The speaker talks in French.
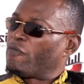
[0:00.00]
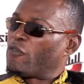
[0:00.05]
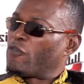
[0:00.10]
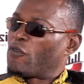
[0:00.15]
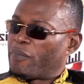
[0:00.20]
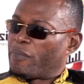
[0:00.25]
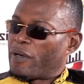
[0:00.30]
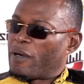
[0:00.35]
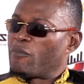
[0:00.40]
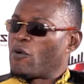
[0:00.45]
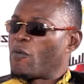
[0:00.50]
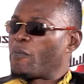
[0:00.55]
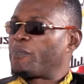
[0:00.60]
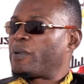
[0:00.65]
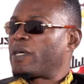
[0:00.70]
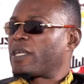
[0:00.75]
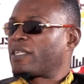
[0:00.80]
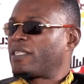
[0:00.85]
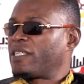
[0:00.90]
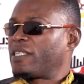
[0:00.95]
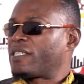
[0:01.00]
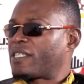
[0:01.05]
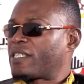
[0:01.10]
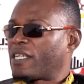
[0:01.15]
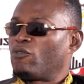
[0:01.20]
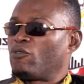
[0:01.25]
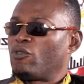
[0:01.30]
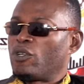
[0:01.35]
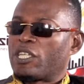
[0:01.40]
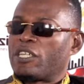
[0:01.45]
Faut pas, mon père dit,
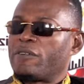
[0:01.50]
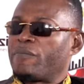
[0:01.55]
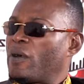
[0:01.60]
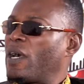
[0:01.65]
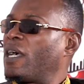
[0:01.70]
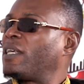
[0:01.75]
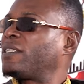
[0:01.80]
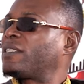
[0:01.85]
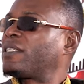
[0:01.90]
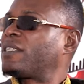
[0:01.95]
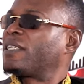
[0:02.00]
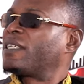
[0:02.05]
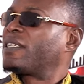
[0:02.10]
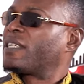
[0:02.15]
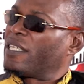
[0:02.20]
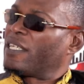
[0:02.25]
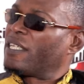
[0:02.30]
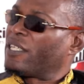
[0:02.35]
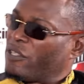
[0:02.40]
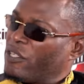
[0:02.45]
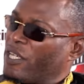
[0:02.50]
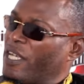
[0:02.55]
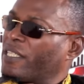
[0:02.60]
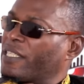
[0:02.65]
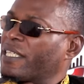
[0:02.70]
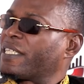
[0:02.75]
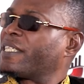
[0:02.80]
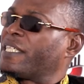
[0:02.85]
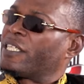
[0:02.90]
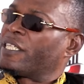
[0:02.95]
c'est lui qui m'a intégré
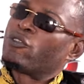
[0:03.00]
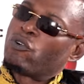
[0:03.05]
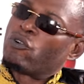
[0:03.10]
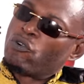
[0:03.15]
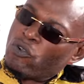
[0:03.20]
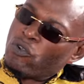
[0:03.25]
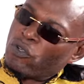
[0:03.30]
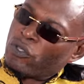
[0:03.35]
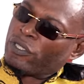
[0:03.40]
d'être griot.